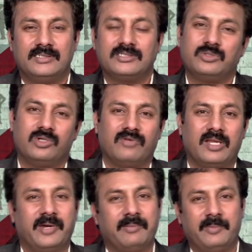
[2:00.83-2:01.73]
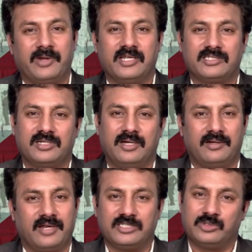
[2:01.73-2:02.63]
సో డోంట్ వరీ మేడం మేము ట్రేన్స్
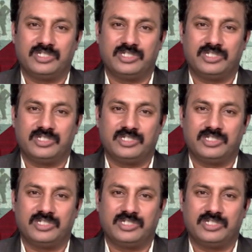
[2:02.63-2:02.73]
ట్రేస్ అవుట్